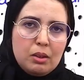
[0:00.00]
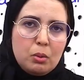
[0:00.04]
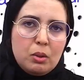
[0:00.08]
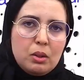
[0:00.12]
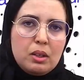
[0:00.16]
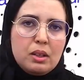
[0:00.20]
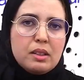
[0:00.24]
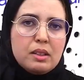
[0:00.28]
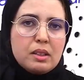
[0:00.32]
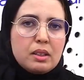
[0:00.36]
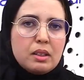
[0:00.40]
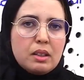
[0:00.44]

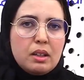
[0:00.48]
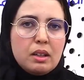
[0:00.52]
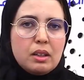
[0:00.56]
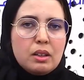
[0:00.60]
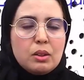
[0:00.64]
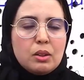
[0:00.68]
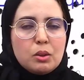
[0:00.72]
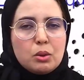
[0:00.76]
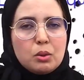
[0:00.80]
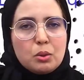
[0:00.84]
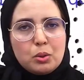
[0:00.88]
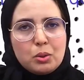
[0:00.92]
وليس
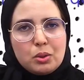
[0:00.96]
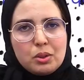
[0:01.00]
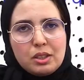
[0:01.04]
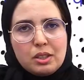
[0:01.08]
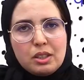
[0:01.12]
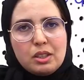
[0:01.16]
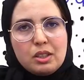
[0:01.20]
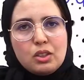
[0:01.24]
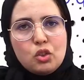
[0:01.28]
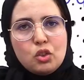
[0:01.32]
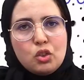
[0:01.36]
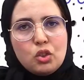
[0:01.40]

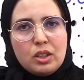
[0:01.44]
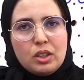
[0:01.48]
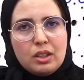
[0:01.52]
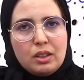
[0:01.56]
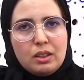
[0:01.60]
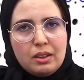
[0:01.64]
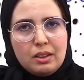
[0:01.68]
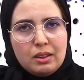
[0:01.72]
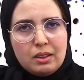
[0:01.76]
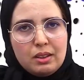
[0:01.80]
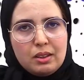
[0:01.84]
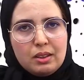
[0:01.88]
روتين
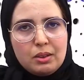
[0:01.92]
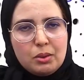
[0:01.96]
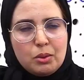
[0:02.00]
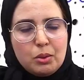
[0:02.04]
جيد